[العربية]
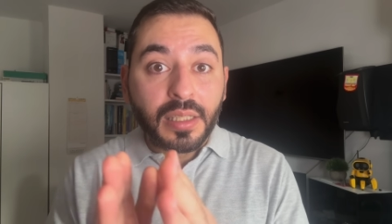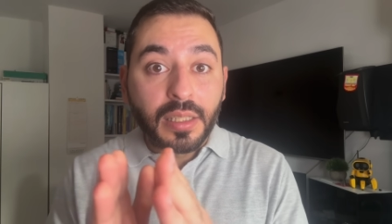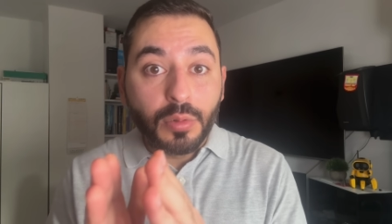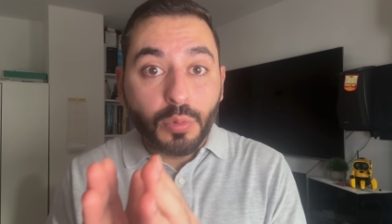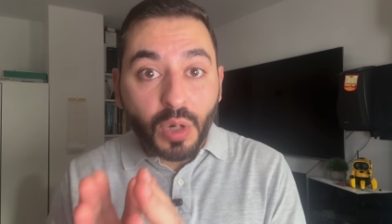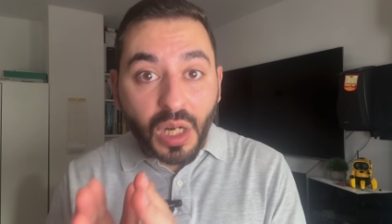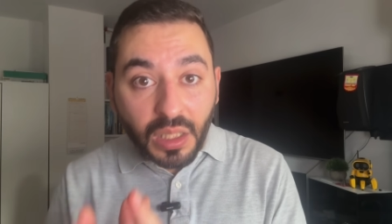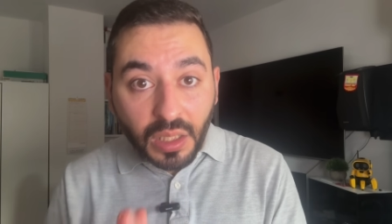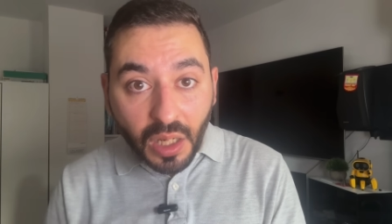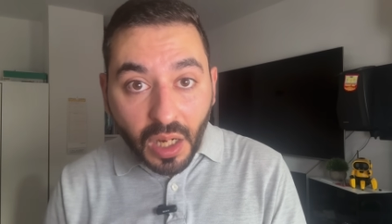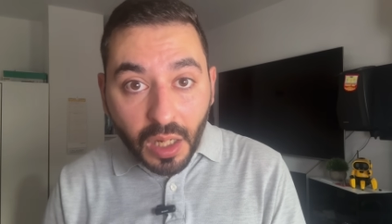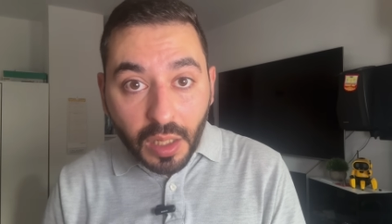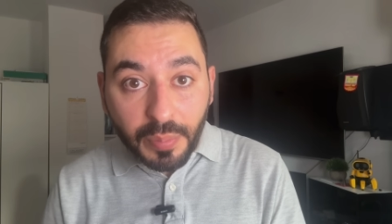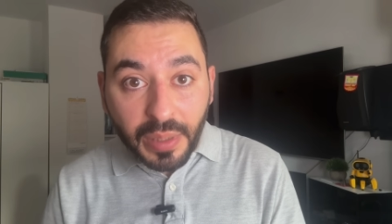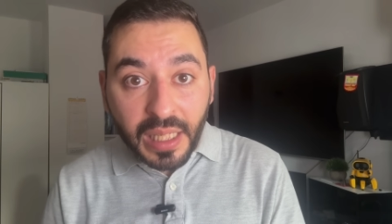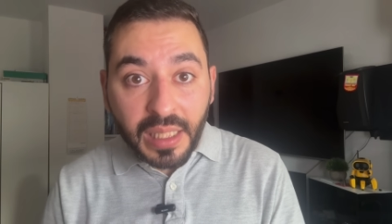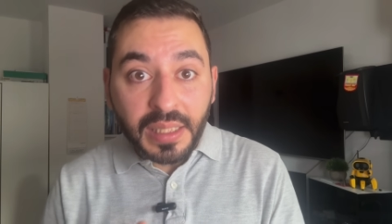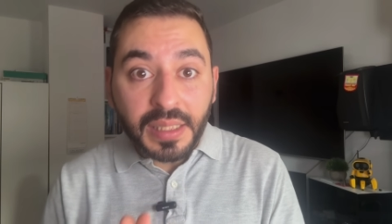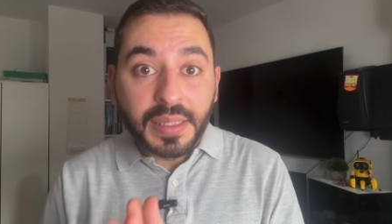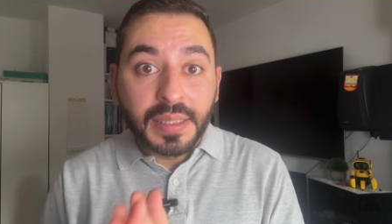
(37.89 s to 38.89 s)

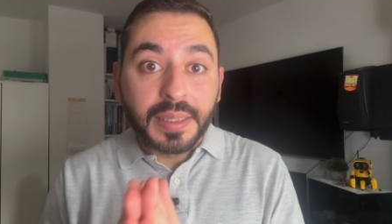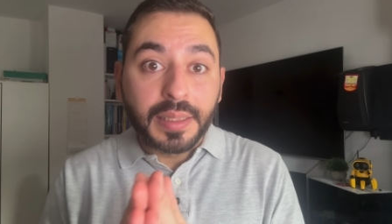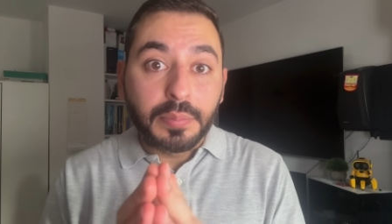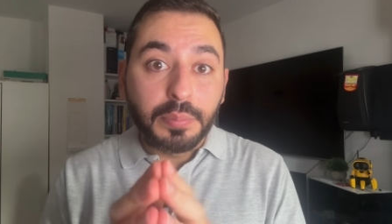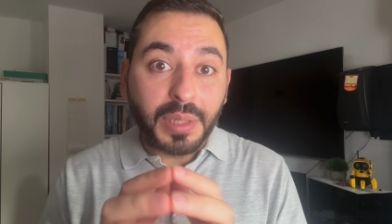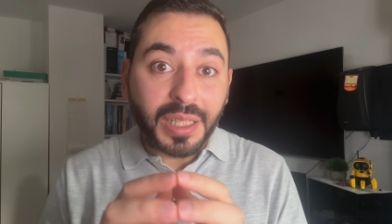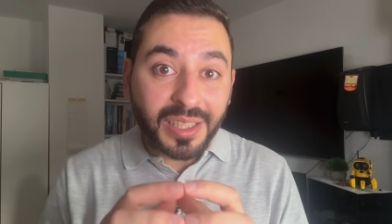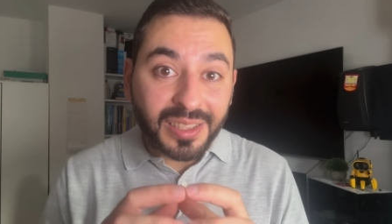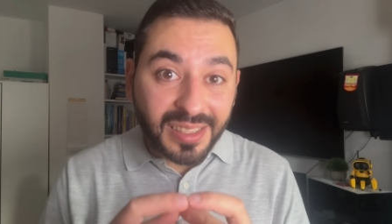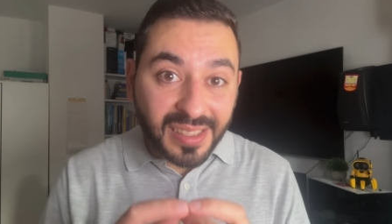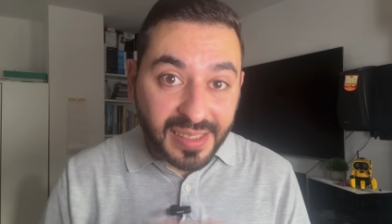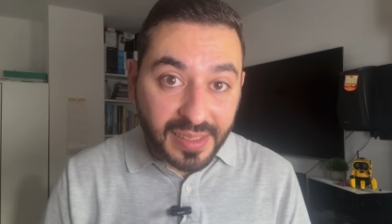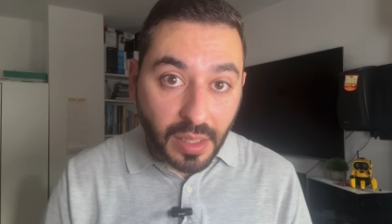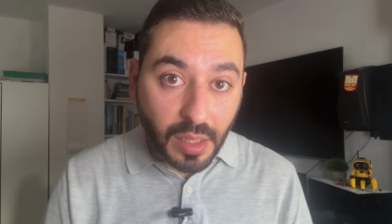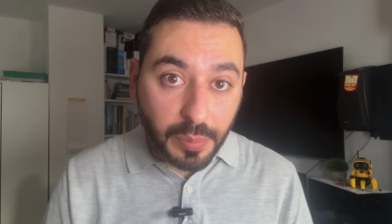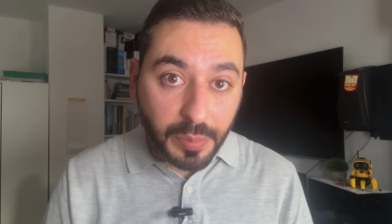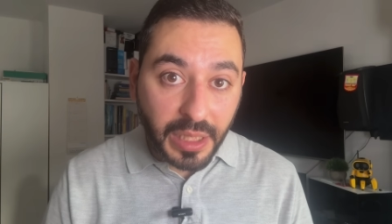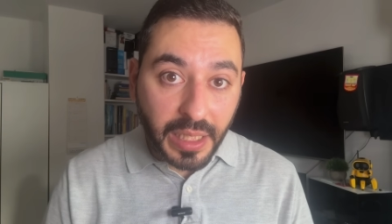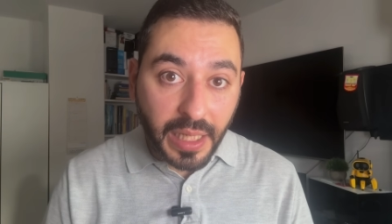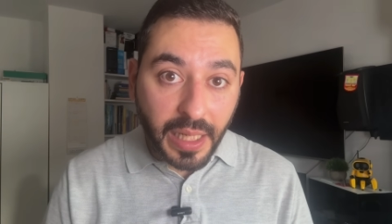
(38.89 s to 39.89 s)
وقام
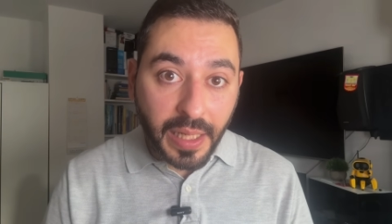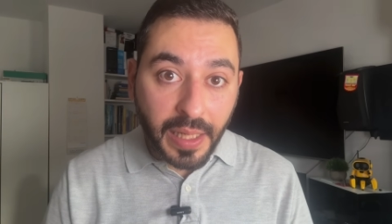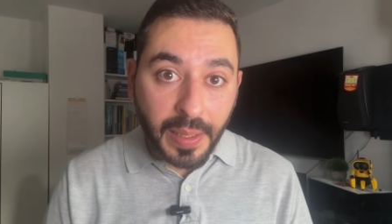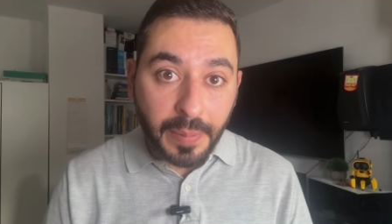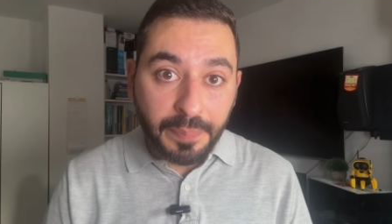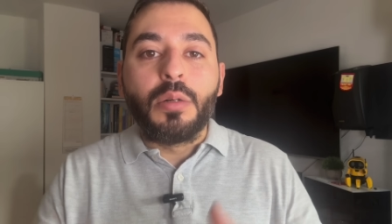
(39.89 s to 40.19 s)
باغتصابها